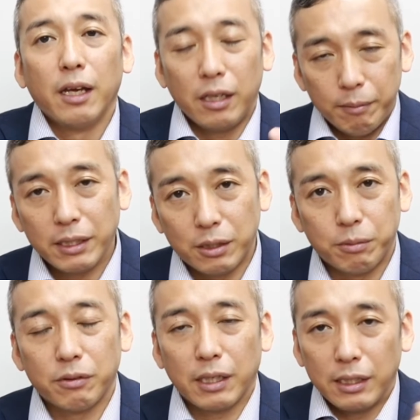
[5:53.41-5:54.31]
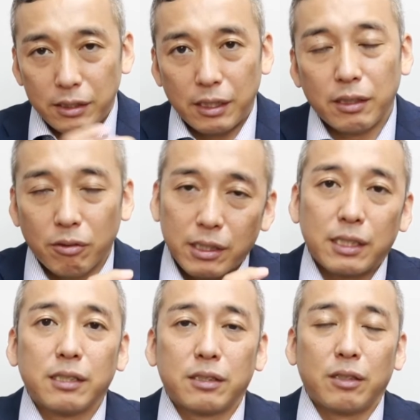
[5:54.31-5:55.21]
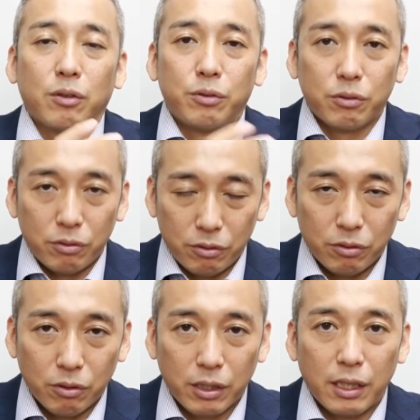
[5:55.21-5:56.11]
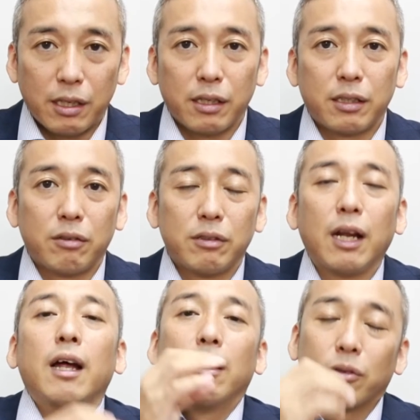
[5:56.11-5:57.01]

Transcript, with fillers: 今自分が2,000円とか3,000円の服を着られてるなら